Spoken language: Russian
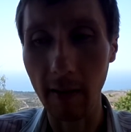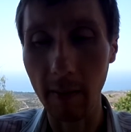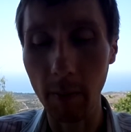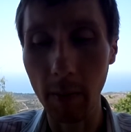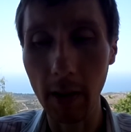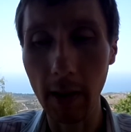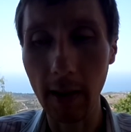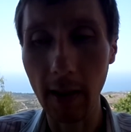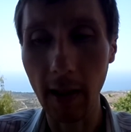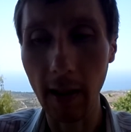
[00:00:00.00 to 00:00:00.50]

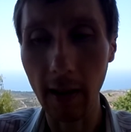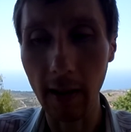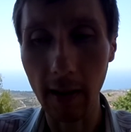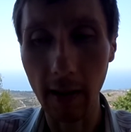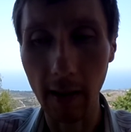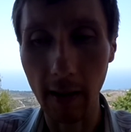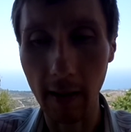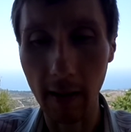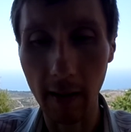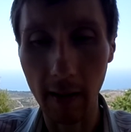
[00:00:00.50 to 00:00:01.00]

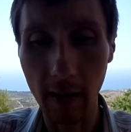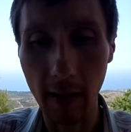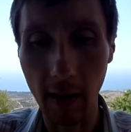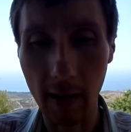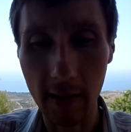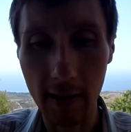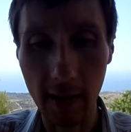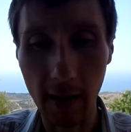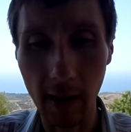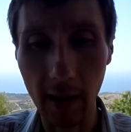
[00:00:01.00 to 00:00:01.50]
ментальная,
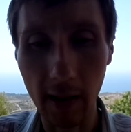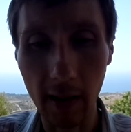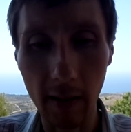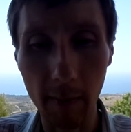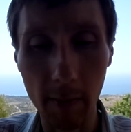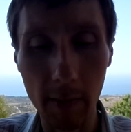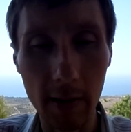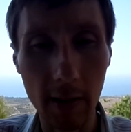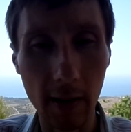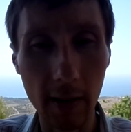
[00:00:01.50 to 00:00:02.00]
астральная,
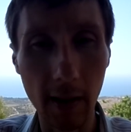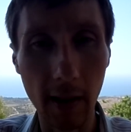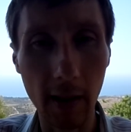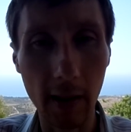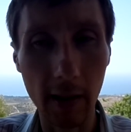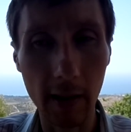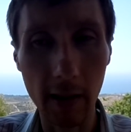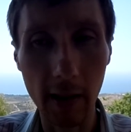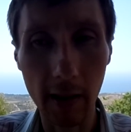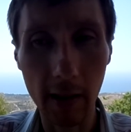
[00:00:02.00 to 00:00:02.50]

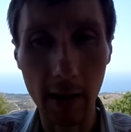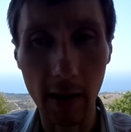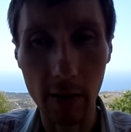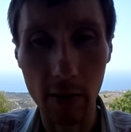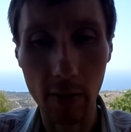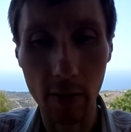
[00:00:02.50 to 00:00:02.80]
эмоциональная энергия